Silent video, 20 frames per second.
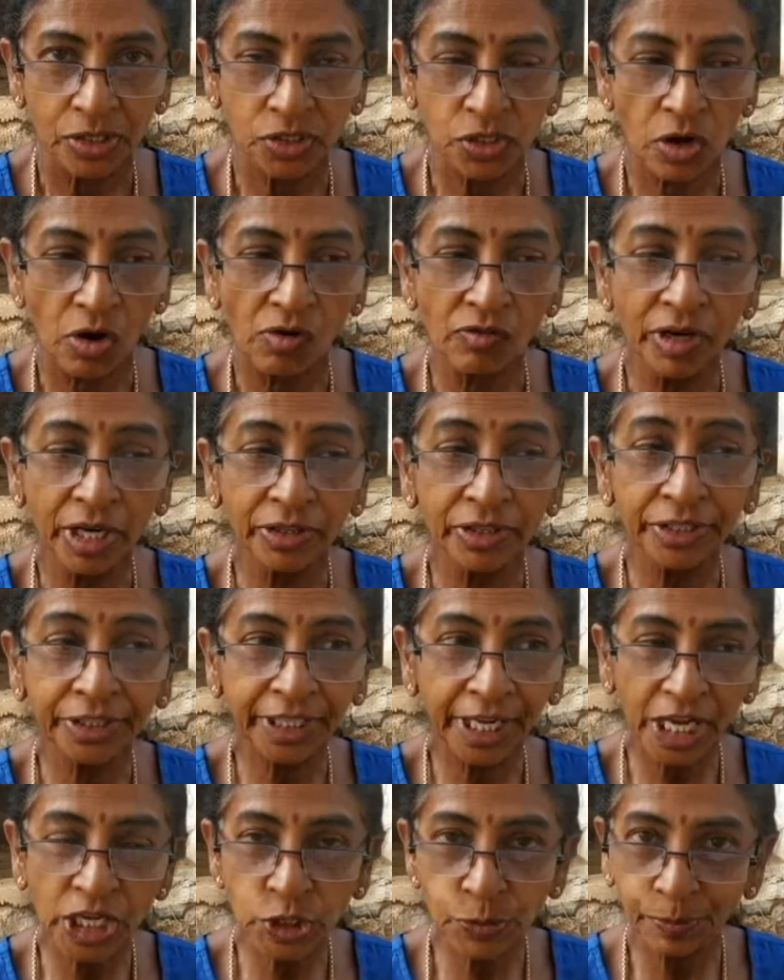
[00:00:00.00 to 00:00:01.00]
சோ அவங்க அதை
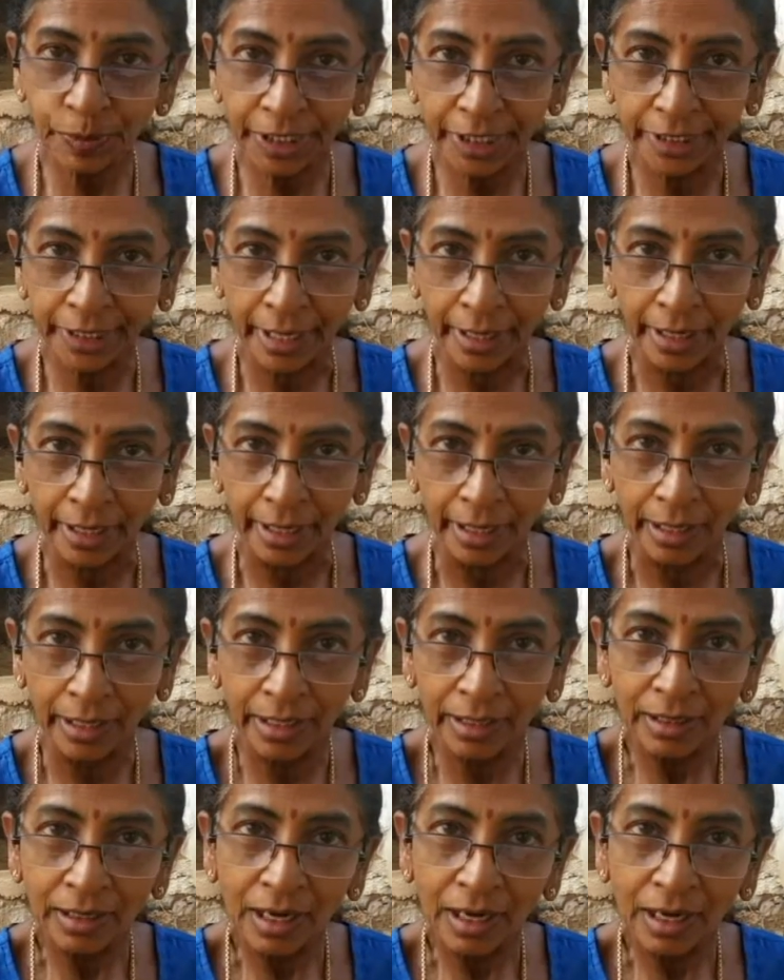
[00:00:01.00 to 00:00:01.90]
டேஸ்ட் பண்ணிட்டாங்கன்னா